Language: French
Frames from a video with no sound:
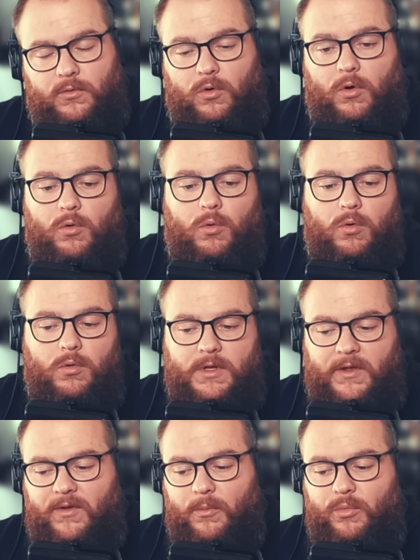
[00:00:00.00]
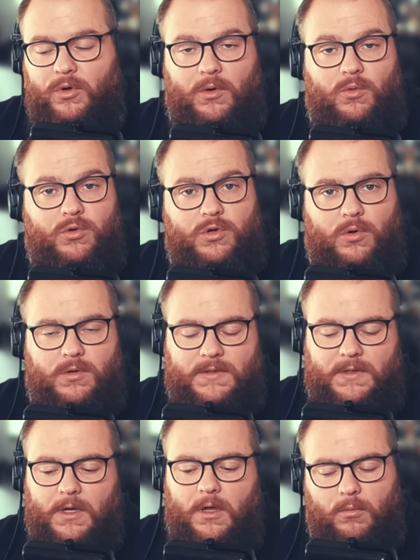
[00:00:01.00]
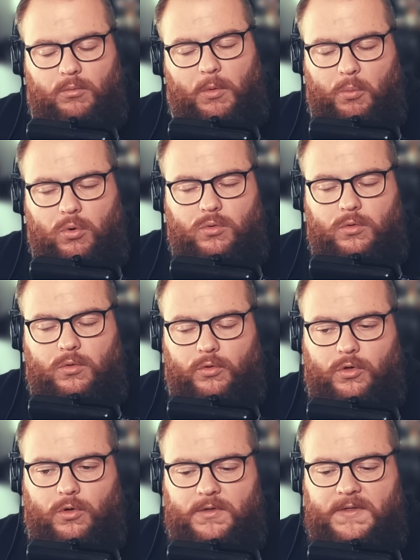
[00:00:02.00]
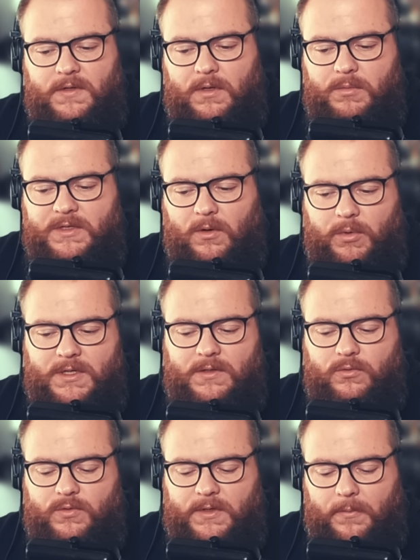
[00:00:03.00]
Donc en gros, il y avait un peu de la concurrence, même beaucoup de concurrence qui était mise en place et tout ça.